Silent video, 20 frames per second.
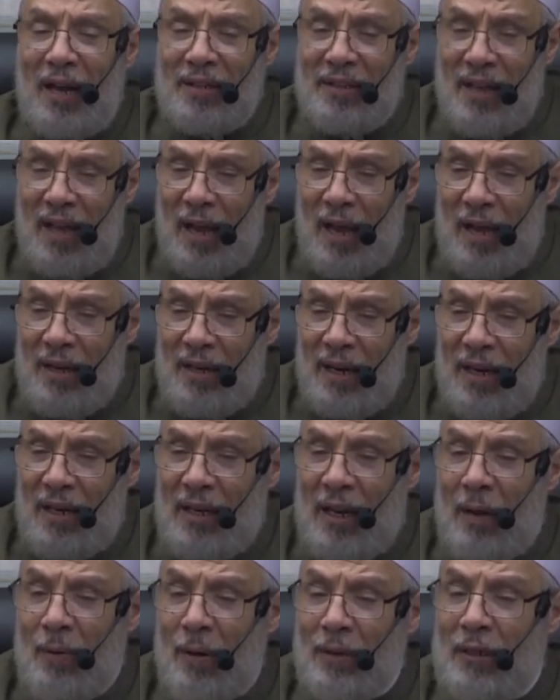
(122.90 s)
داء
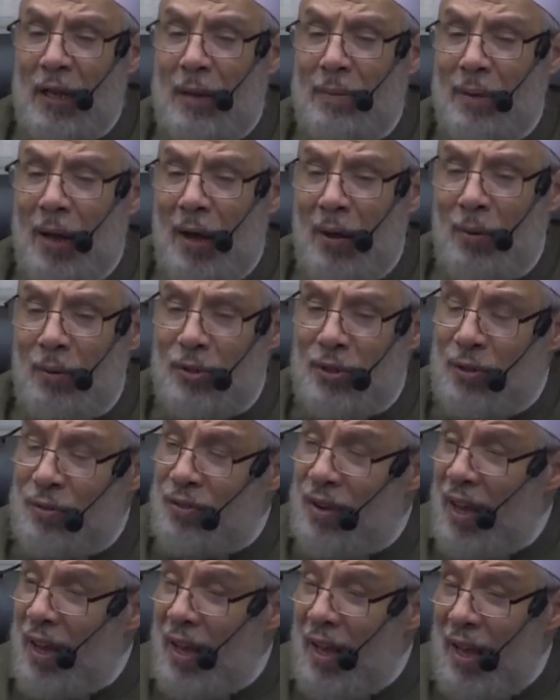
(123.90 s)
إلا وضع معه
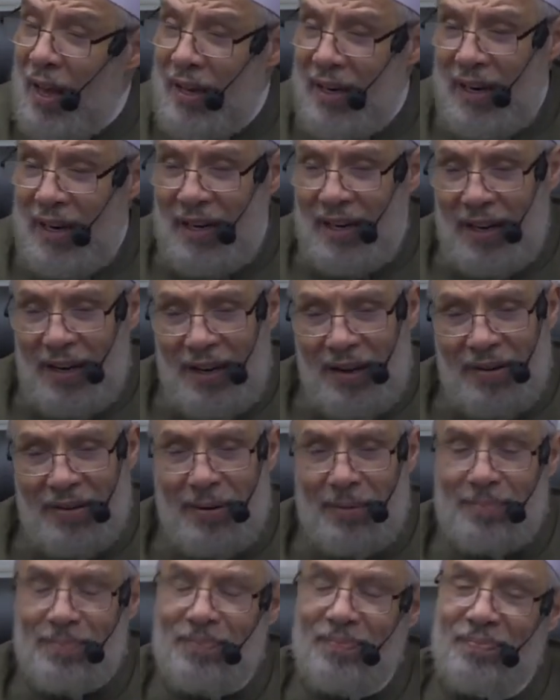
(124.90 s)
شفاء إلا
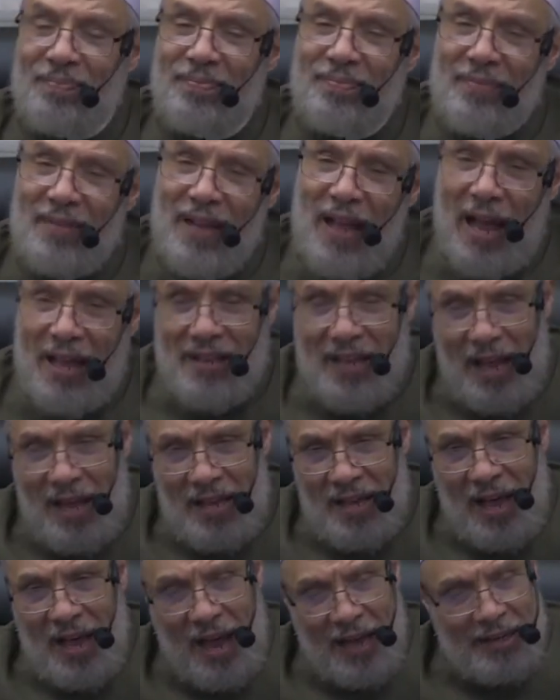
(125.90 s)
الهرم
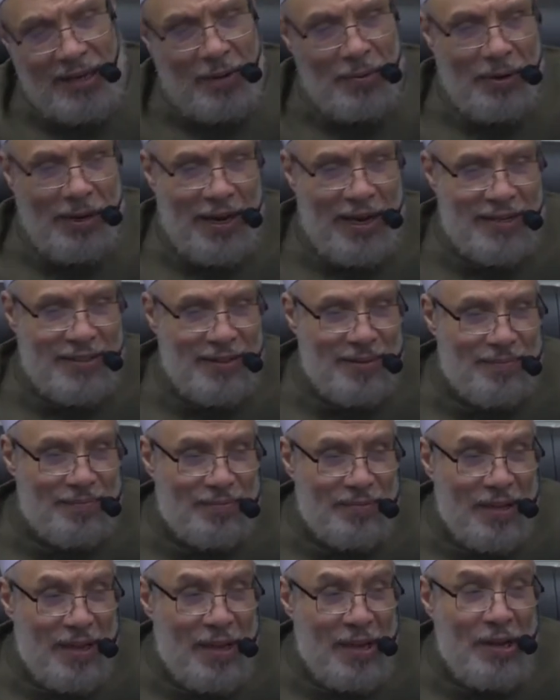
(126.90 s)
هذه أول حاجة
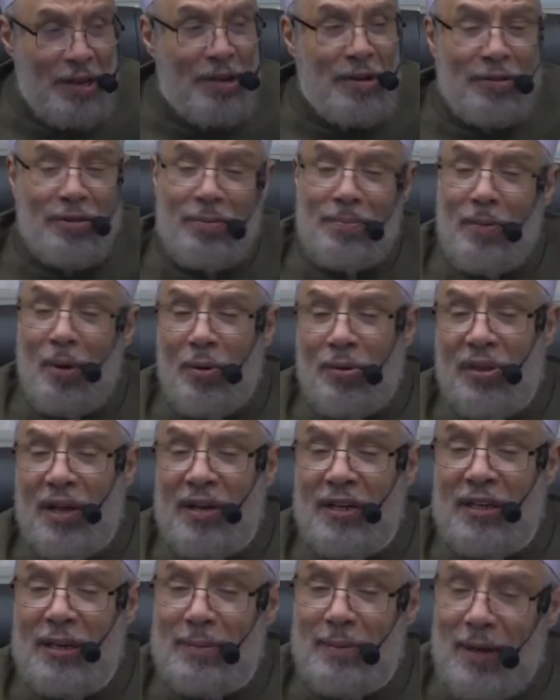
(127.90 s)
ثم
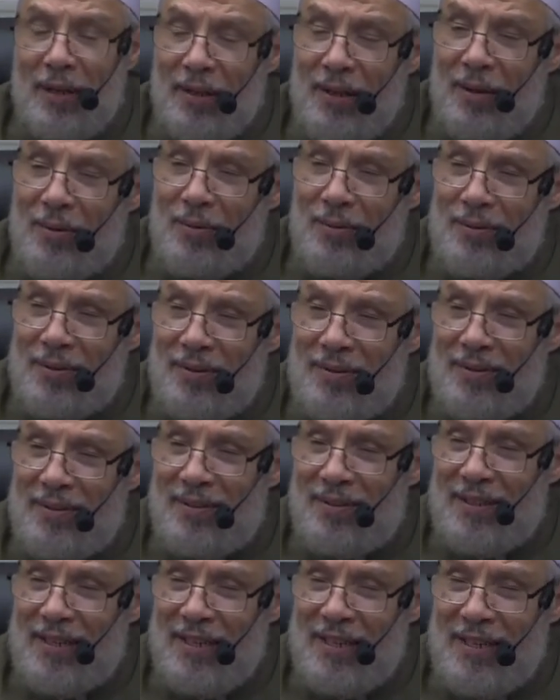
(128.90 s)
أثني بالقول
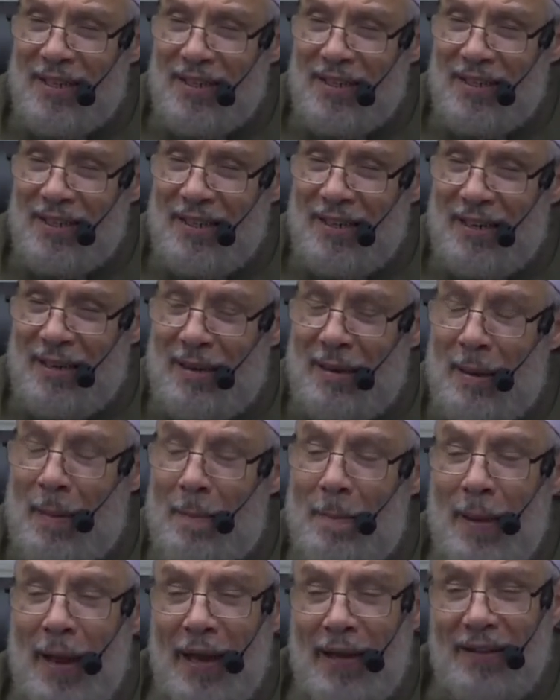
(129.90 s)

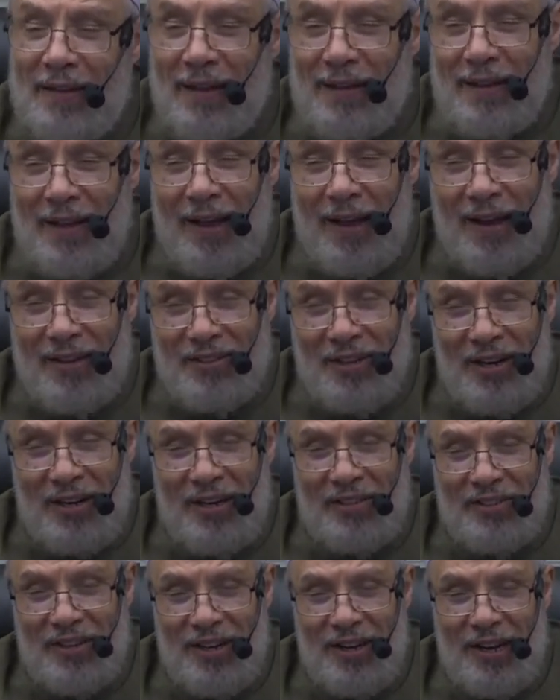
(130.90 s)
بأن الله
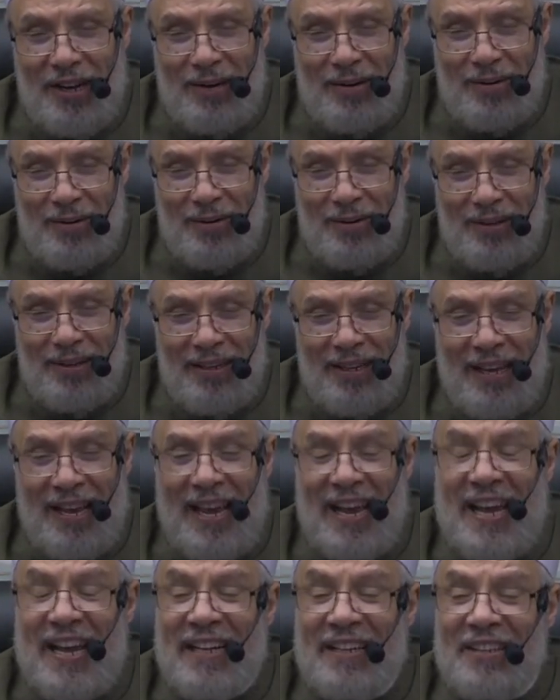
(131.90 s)
جل جلاله
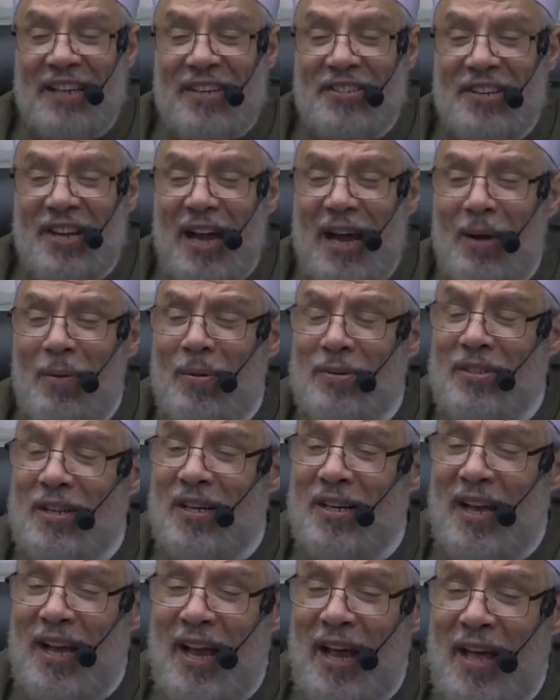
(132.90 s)
تجاوز
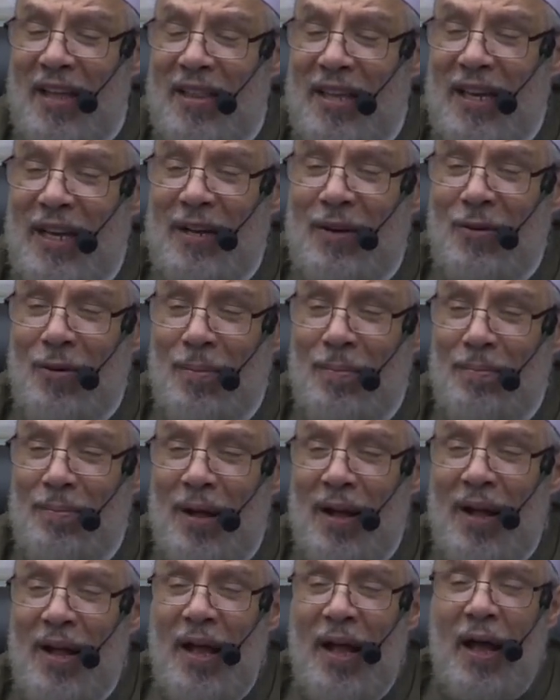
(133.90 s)
لهذه
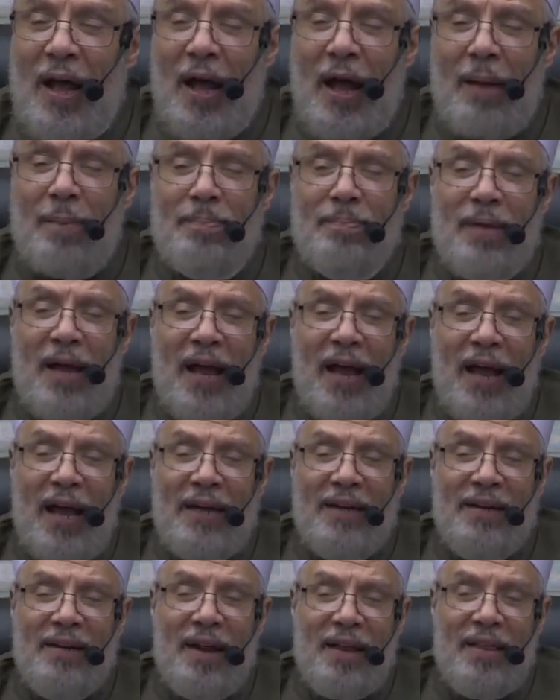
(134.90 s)
الأمة عما
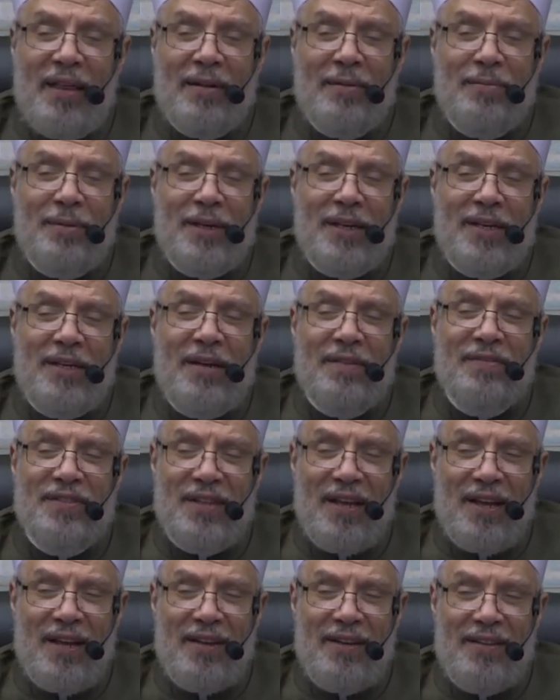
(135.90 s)
حدثت به نفسها